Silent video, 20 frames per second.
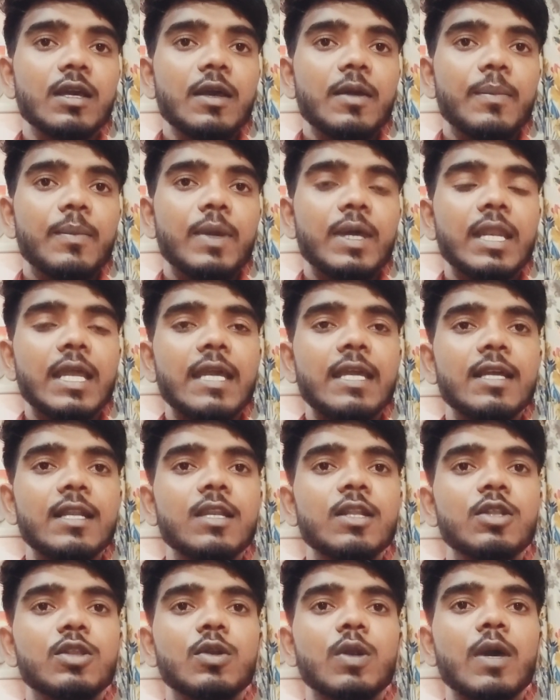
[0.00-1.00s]
मेरा
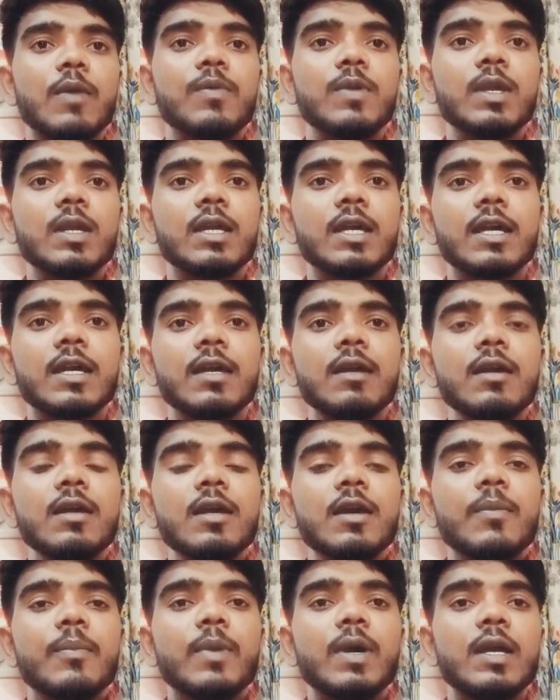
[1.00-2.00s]
इंग्लिश थोड़ा वीक है
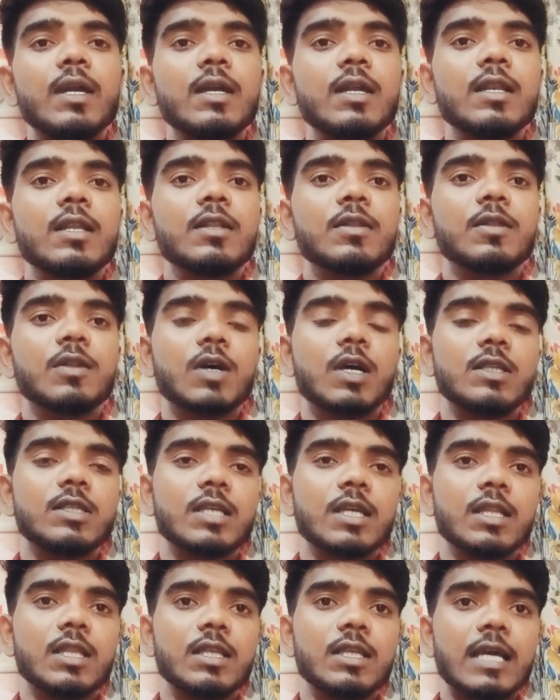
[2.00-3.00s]
मैं इंग्लिश अच्छे
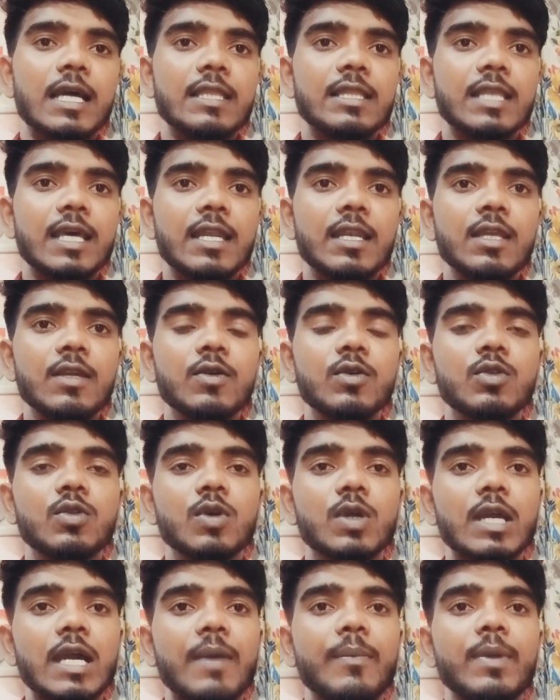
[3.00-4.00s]
से जानता नहीं हूँ तो
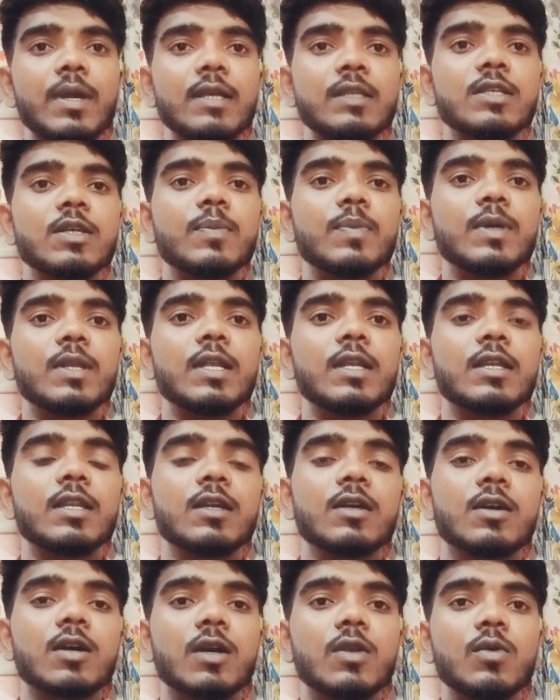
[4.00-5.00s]
क्या मैं जीपी रेटिंग
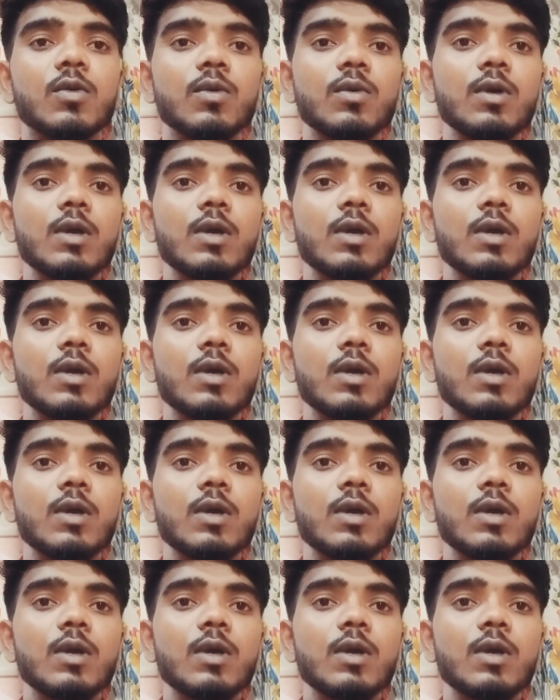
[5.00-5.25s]
करूँ